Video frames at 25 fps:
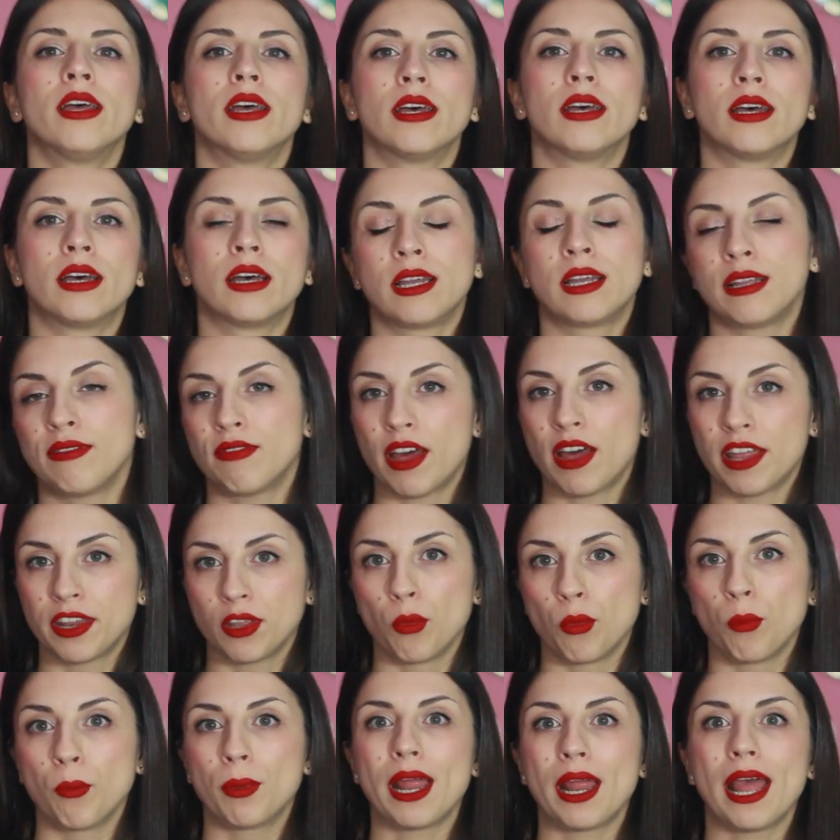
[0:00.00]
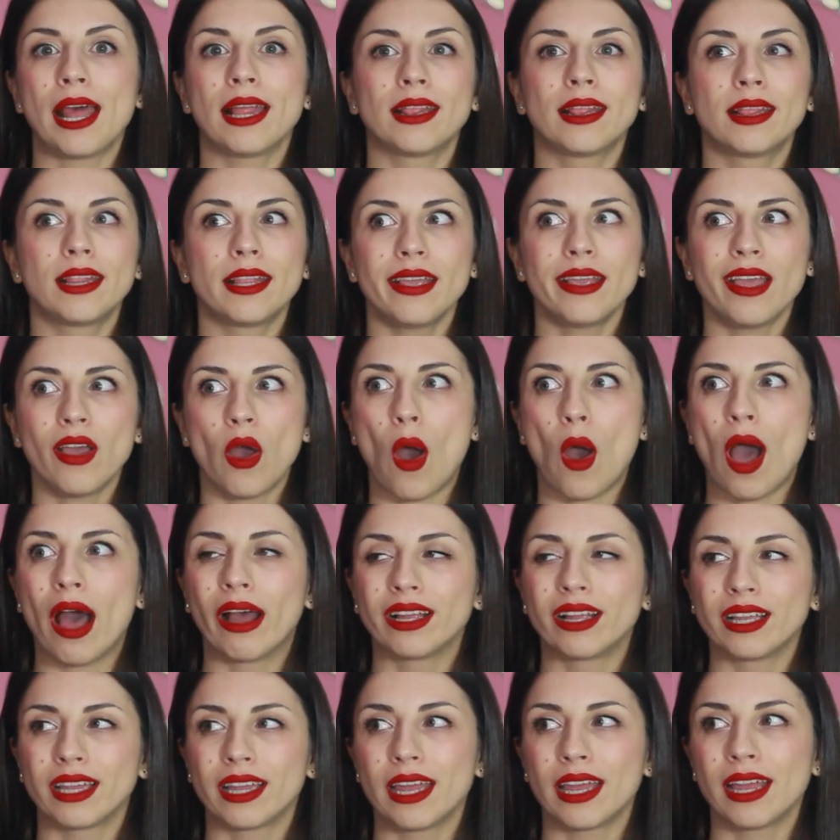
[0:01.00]
eh, i vari ombretti,
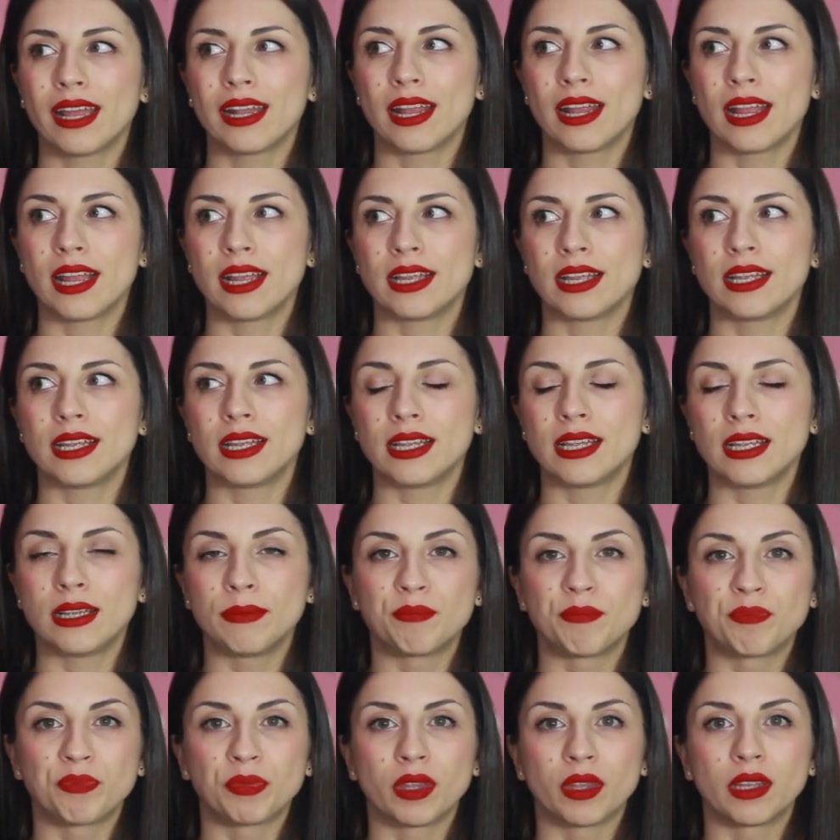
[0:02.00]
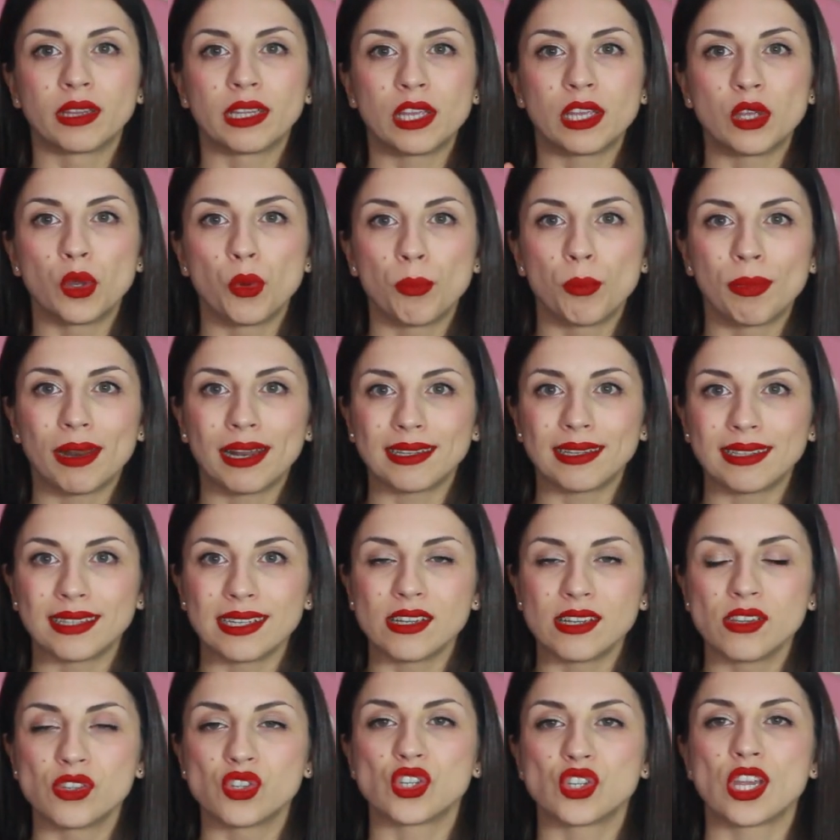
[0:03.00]
anche degli, mm, degli
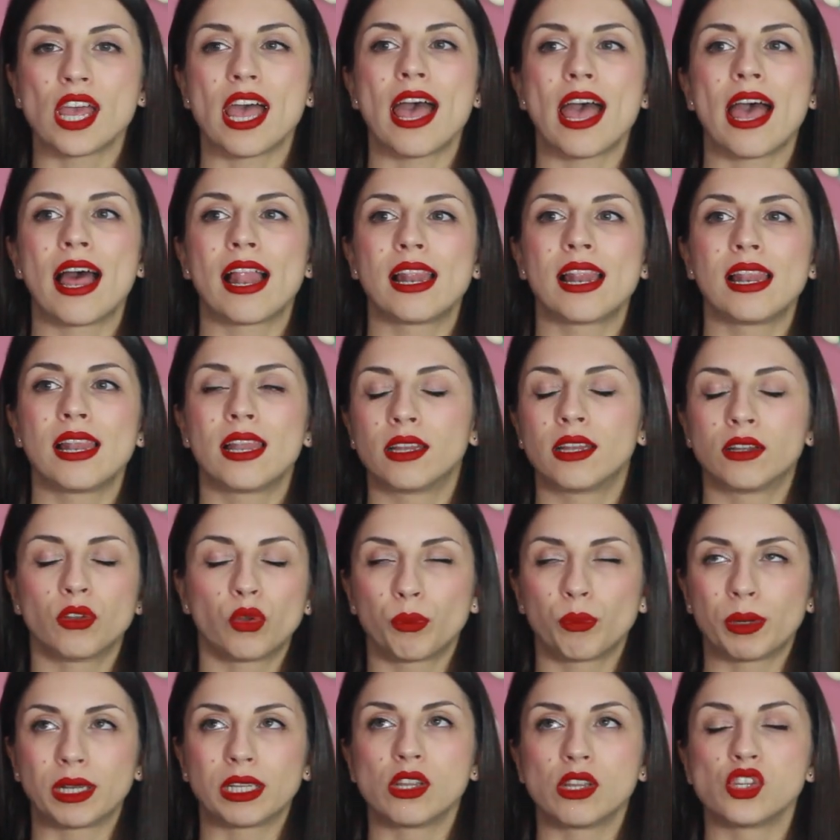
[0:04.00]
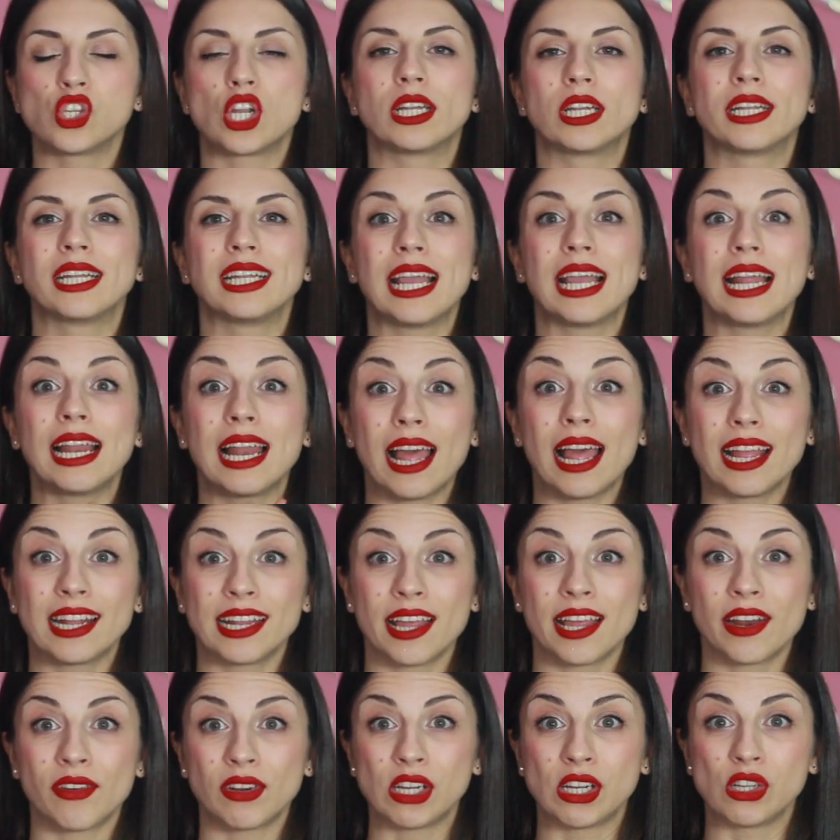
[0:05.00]
ombretti in gel, eh, non ombretti in gel, degli
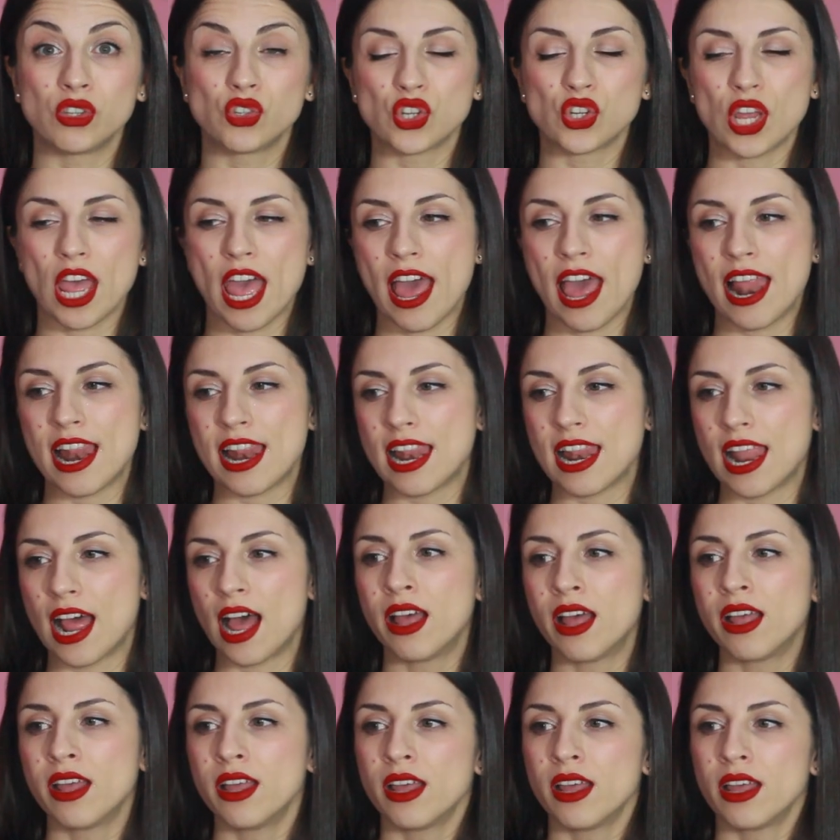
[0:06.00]
eyeliner in gel,